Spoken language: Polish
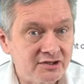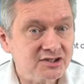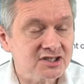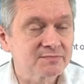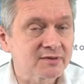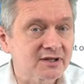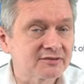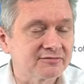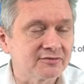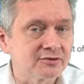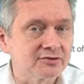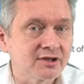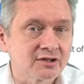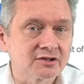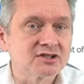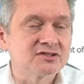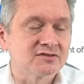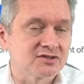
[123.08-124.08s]
Wejdź na
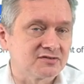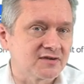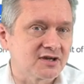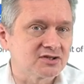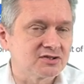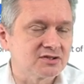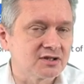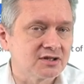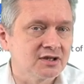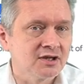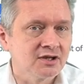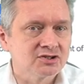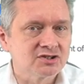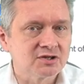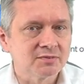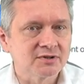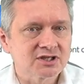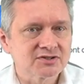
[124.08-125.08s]
smartfonie, to jest też ważne,
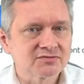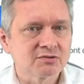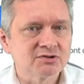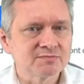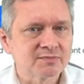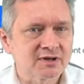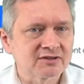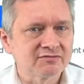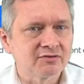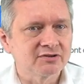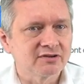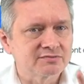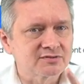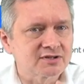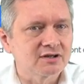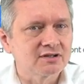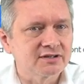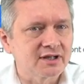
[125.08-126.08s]
żeby na swoim smartfonie
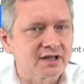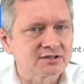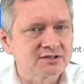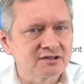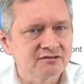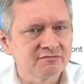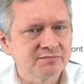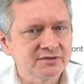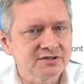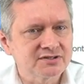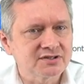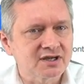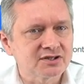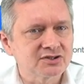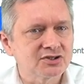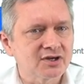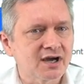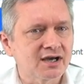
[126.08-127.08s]
w przeglądarce
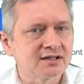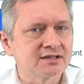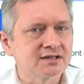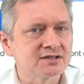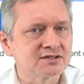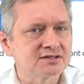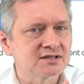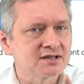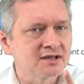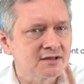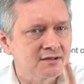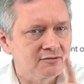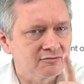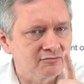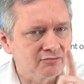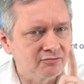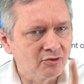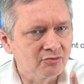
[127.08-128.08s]
wpisać adres
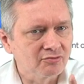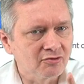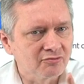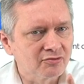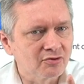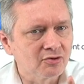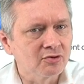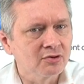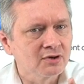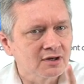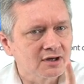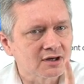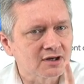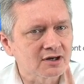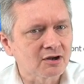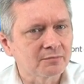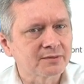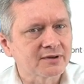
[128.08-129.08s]

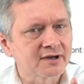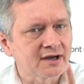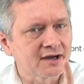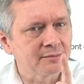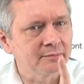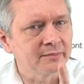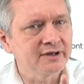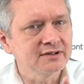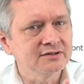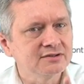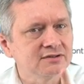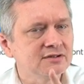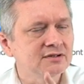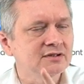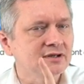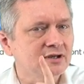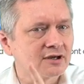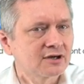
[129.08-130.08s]

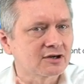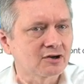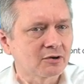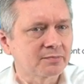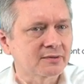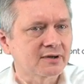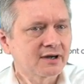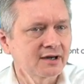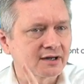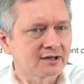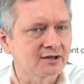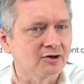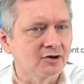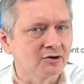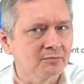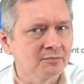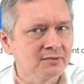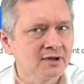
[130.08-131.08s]

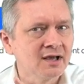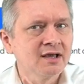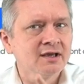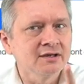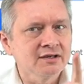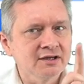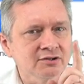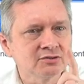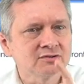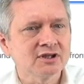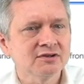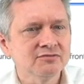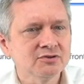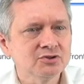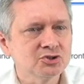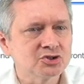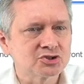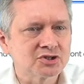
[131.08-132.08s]
www.menti.com i tutaj
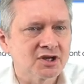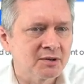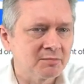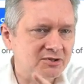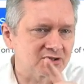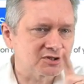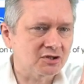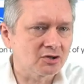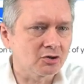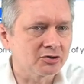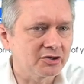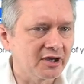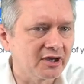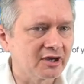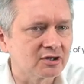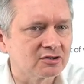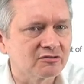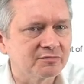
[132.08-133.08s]
widzisz, masz takie
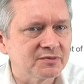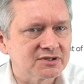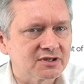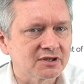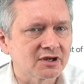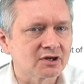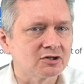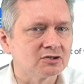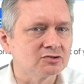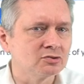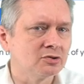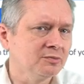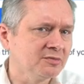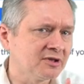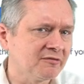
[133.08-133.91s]
okienko do wpisania kodu.